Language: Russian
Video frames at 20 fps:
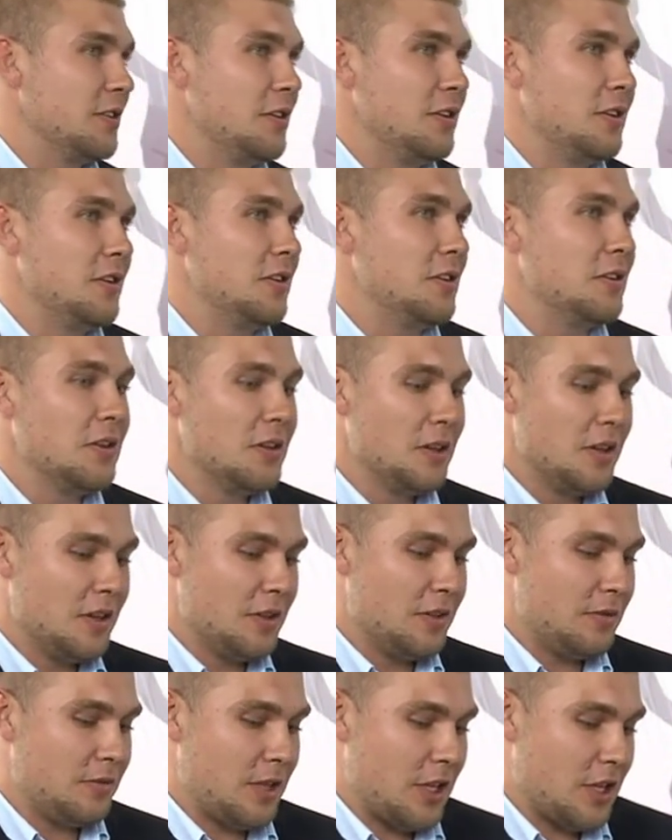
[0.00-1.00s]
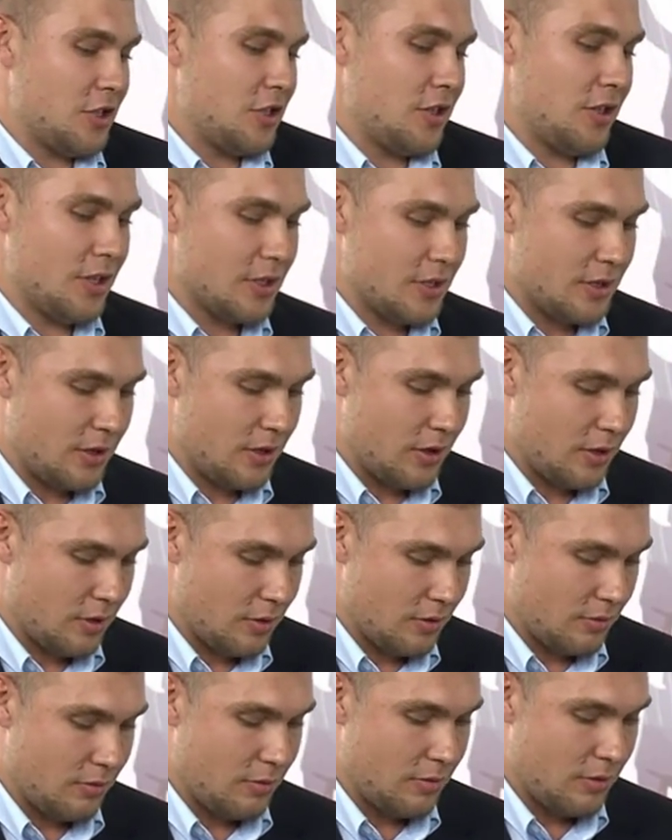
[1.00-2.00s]
И даже
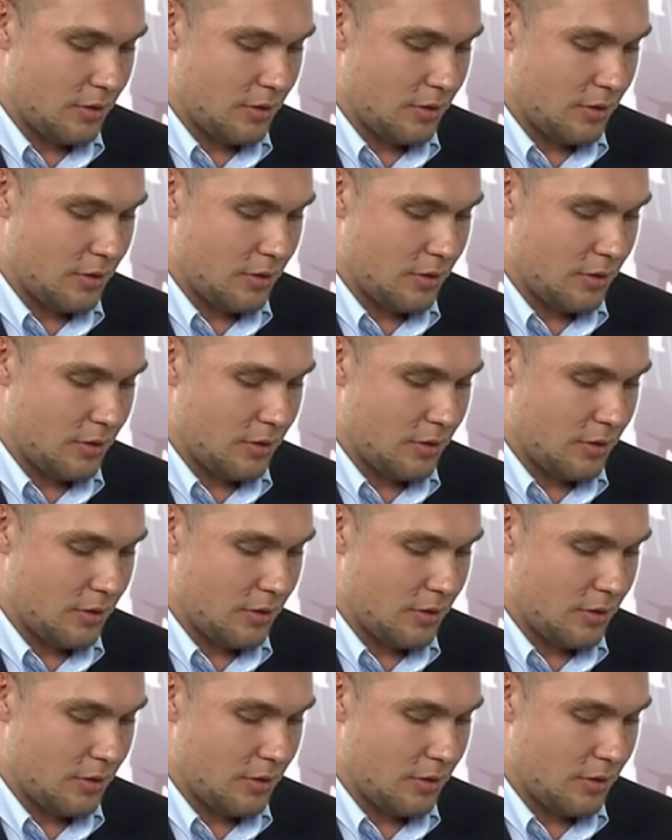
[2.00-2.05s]
если